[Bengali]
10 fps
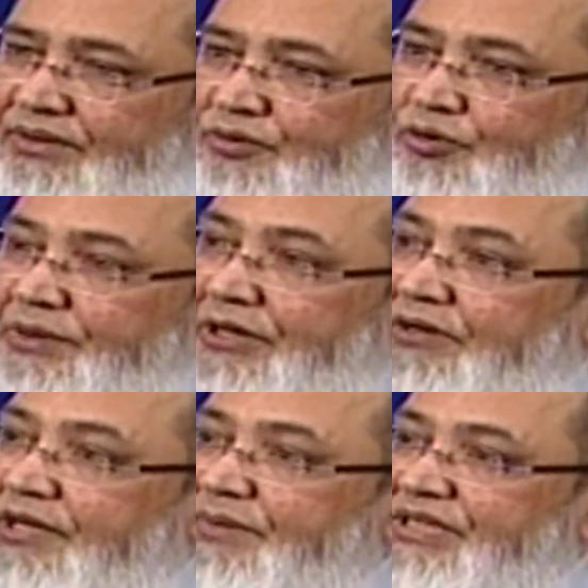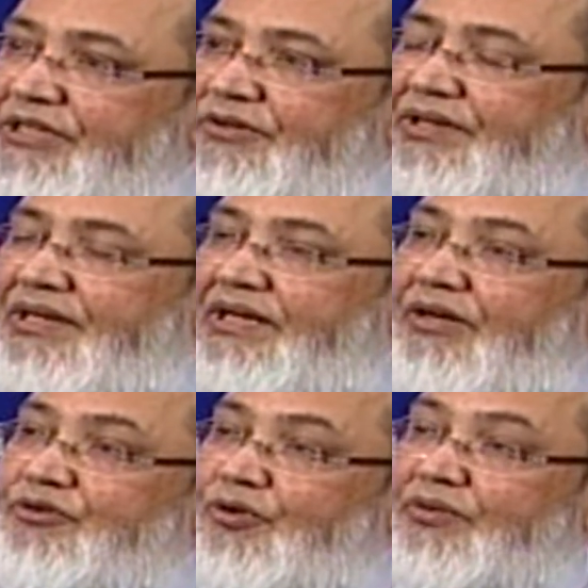খুব রেগুলারই মেনটেন করে
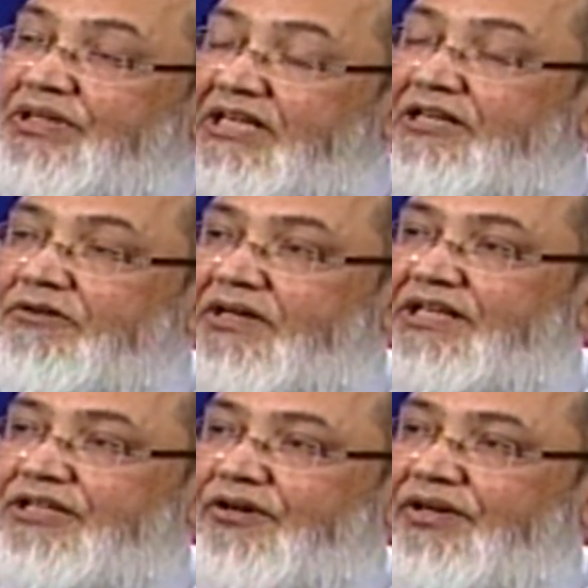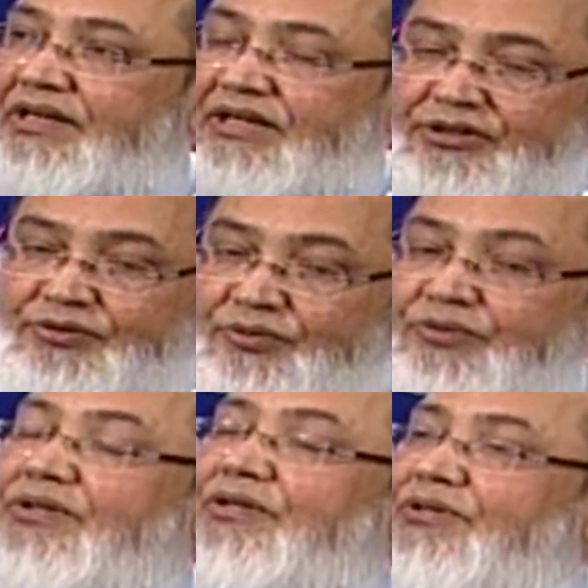যখন ইরেগুলারিটি হয় তখন
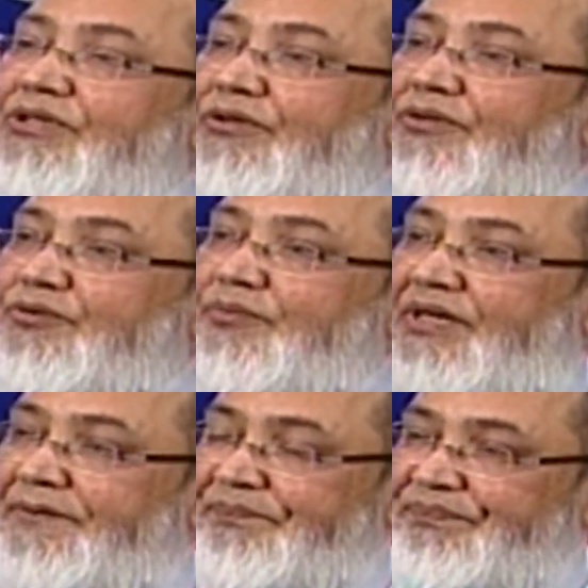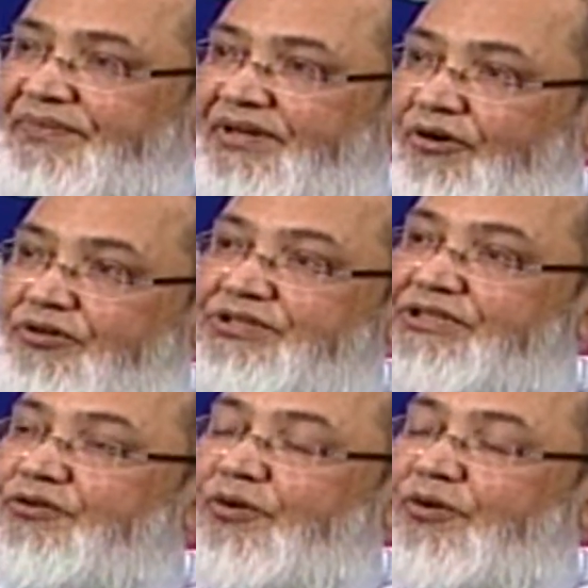ওইটা ওইটাও তোমার অক্সিজেন কম